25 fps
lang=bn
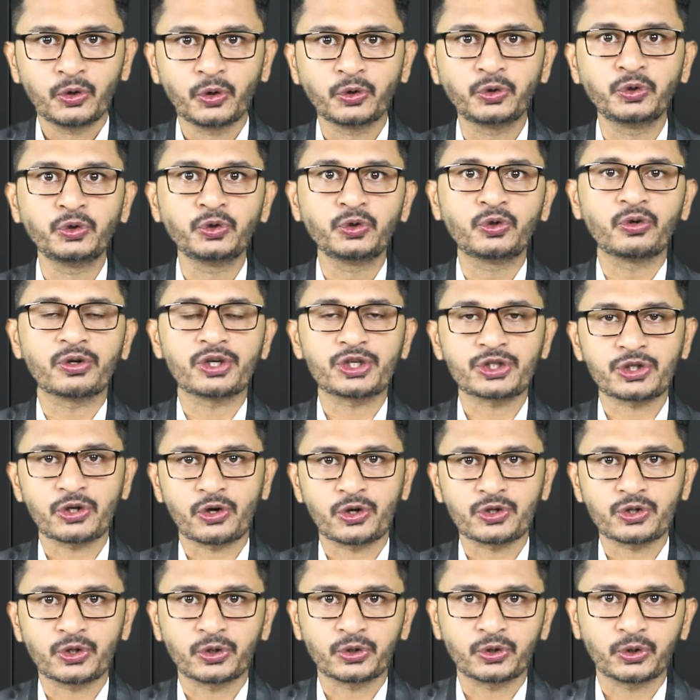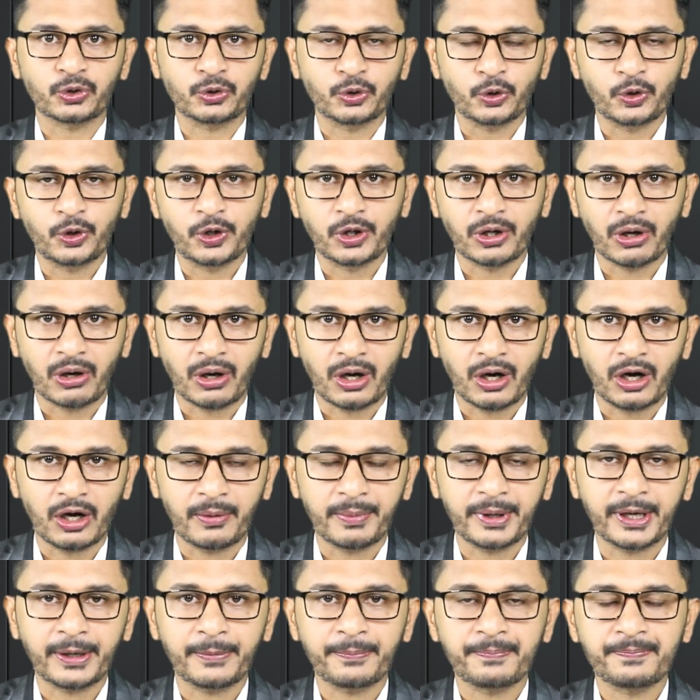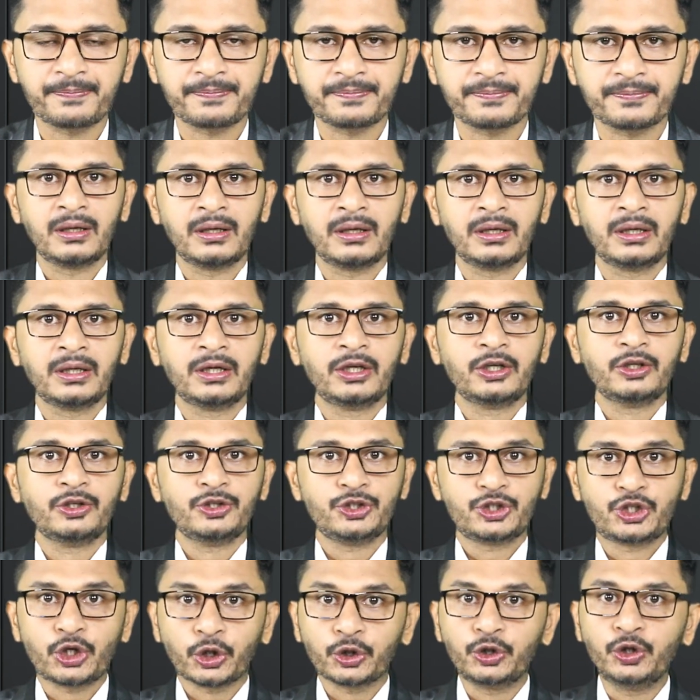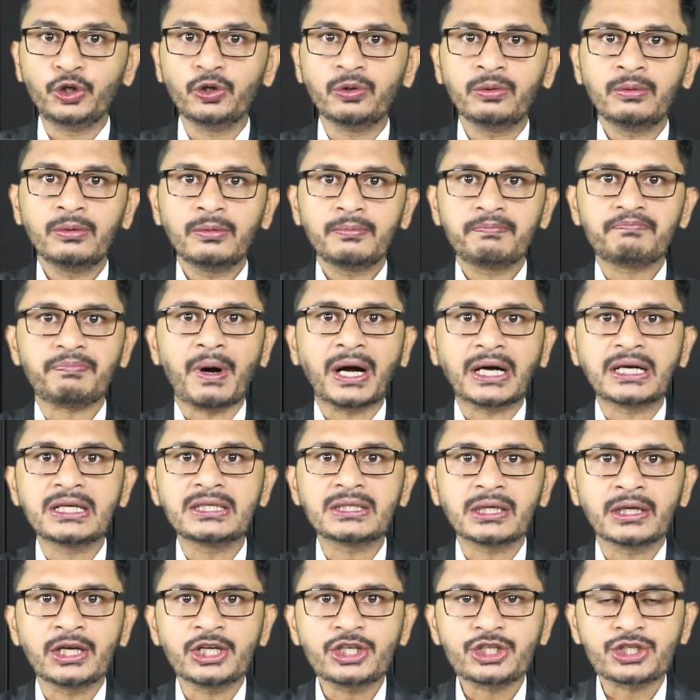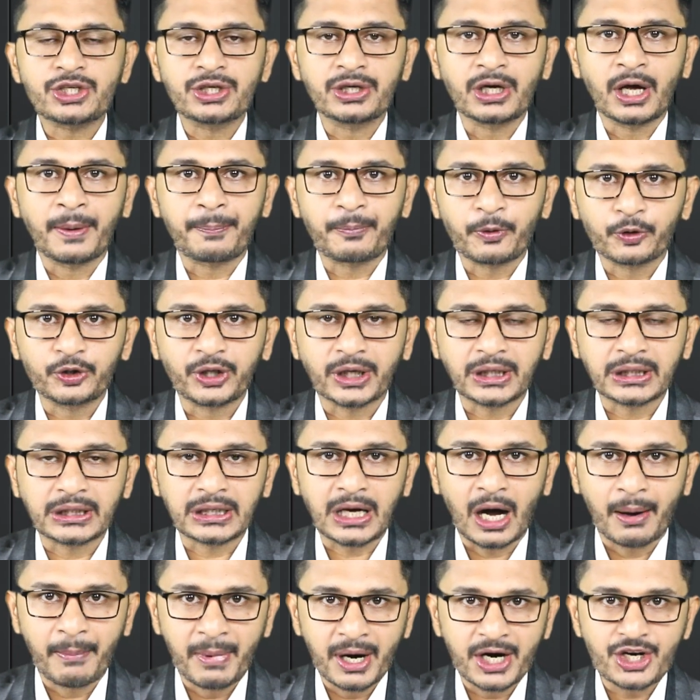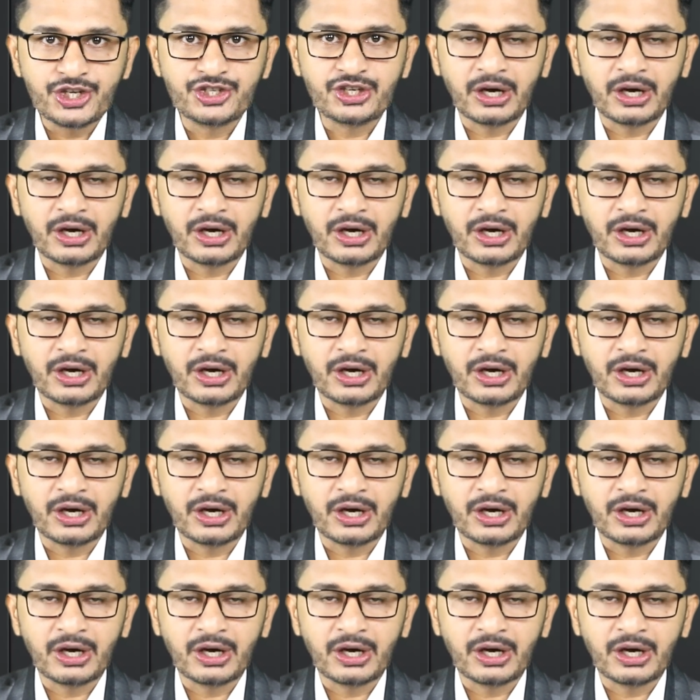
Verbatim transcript: নতুন করে ষড়যন্ত্র তৈরি করা হবে যদিও পাকিস্তানের সেনাপ্রধান কামার